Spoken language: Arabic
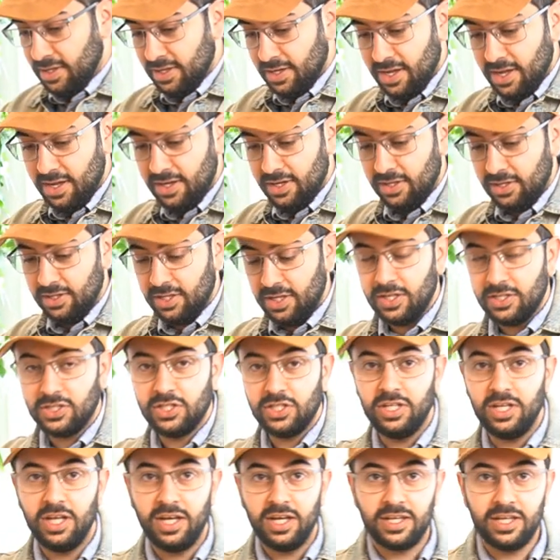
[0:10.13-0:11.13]
راح نحتاج
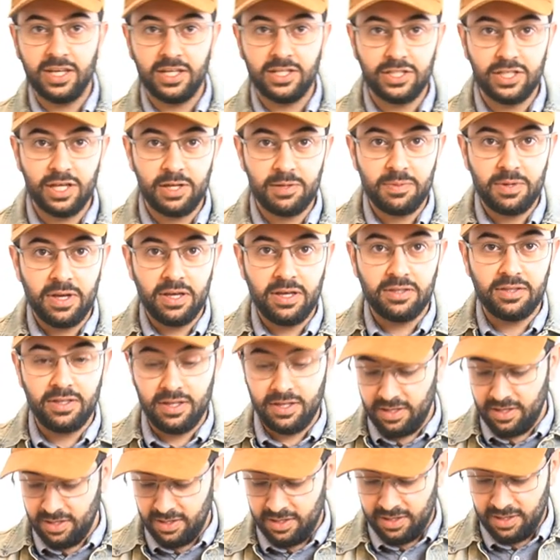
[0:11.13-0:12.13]
الى كاتشب
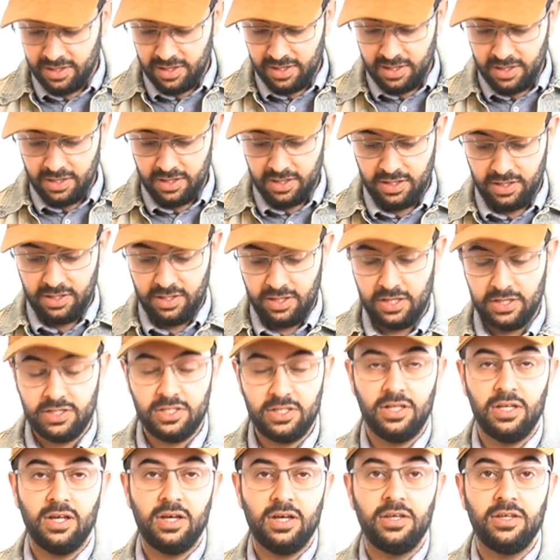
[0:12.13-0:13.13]
ايضا، نحتاج
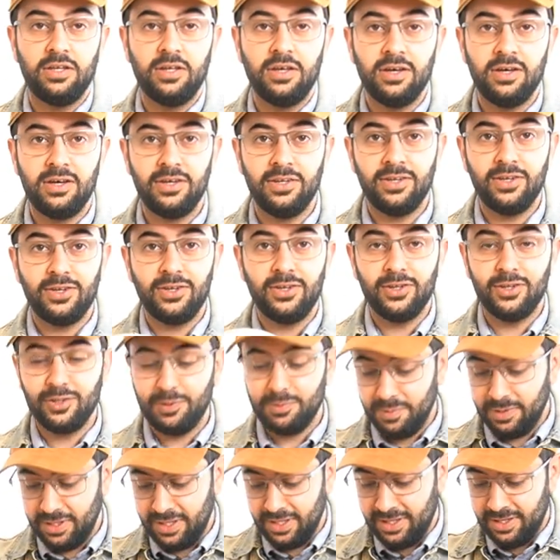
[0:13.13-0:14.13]
الى اناء نخلط
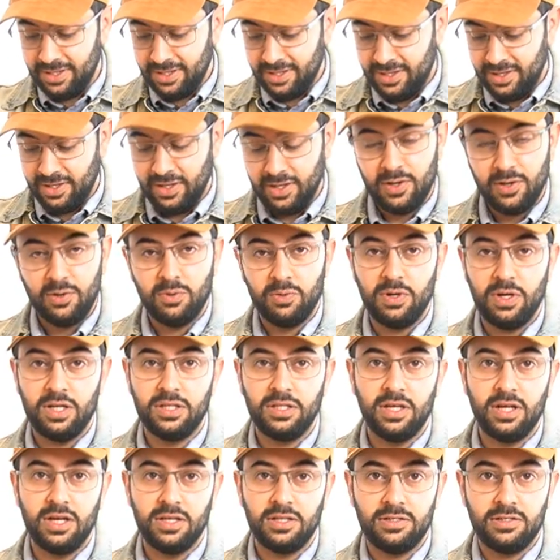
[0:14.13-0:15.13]
به
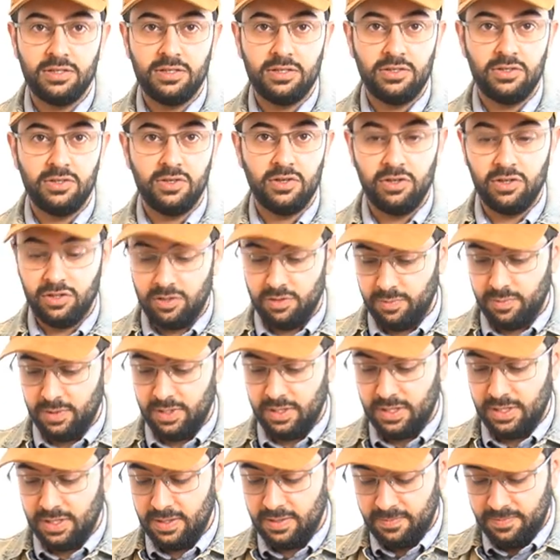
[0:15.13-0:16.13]
واداة نخلط
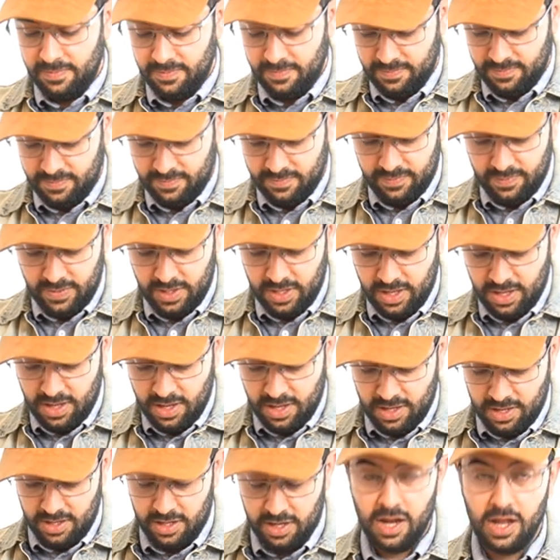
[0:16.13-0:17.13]
بها.
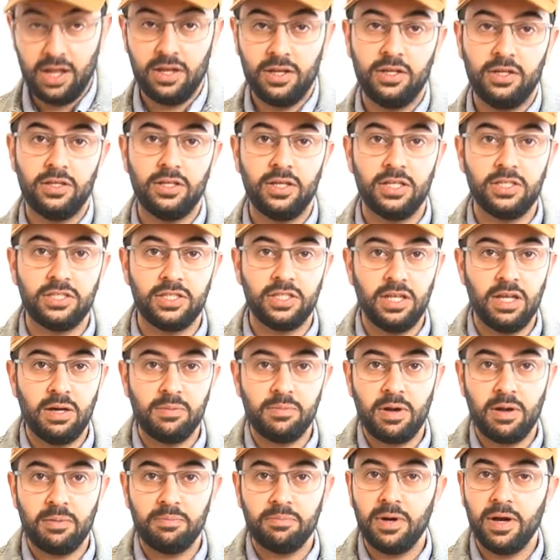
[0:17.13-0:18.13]
راح نحتاج الى
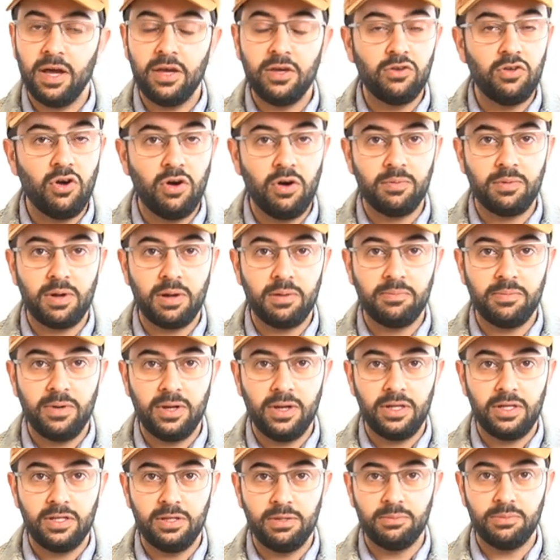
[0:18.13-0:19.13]
مربى، اي نوع
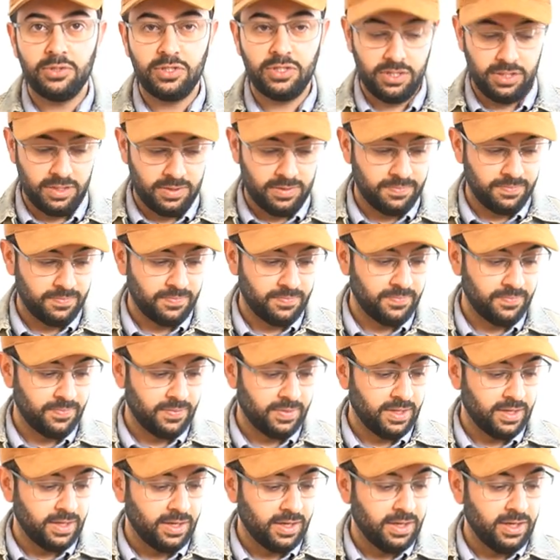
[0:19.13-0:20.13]
مربى يمشي.
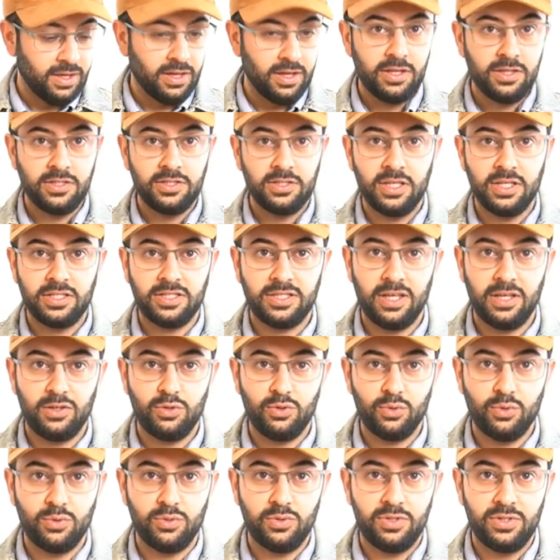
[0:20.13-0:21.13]
زيت
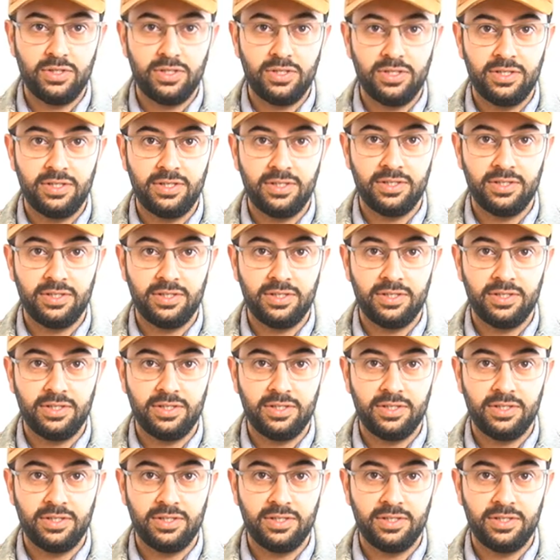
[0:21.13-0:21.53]
زيتون